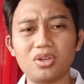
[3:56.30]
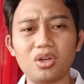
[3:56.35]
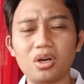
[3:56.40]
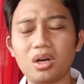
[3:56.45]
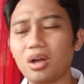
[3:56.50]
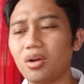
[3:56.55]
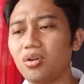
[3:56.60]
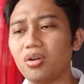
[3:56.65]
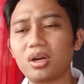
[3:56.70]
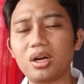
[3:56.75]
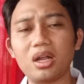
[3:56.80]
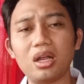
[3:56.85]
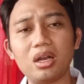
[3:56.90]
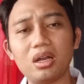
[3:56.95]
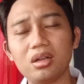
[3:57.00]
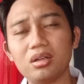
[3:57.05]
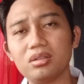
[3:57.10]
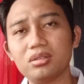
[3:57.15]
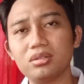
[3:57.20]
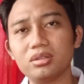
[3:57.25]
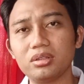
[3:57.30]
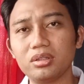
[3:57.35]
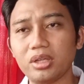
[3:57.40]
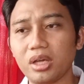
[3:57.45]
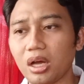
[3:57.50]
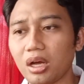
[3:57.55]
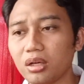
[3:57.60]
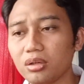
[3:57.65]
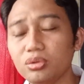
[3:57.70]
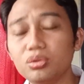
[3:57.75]
orang-orang
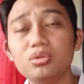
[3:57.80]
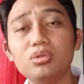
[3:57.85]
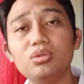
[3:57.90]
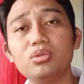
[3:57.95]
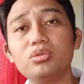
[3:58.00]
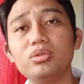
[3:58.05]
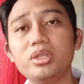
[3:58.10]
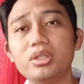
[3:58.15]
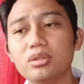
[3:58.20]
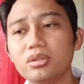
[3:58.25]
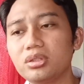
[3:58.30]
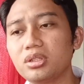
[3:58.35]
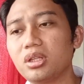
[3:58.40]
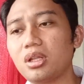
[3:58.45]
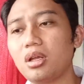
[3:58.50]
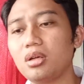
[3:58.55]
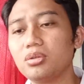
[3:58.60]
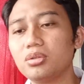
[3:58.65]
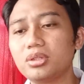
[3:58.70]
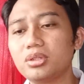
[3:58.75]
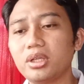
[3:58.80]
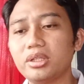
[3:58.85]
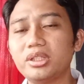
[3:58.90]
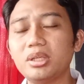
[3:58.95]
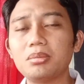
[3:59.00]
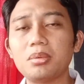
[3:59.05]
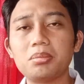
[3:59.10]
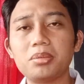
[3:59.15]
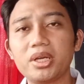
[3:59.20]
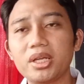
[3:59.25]
yang dulu itu selalu
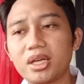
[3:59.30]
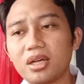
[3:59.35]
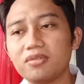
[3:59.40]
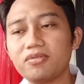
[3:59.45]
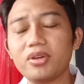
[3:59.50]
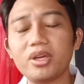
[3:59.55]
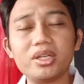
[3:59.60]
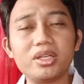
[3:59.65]
saja memberikan